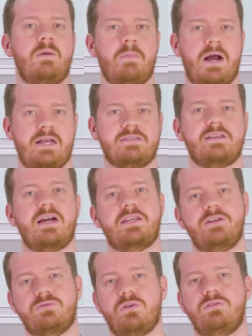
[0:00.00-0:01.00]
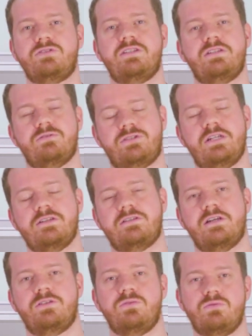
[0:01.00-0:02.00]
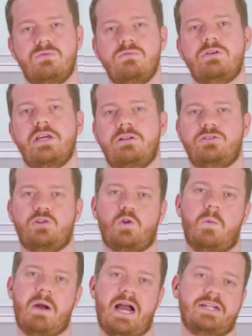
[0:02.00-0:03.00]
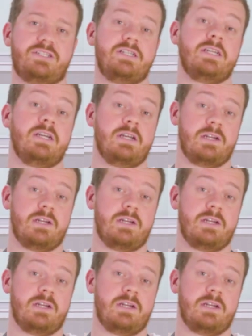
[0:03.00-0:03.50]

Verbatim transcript: mas aqui eu estou utilizando 1 kg de tomate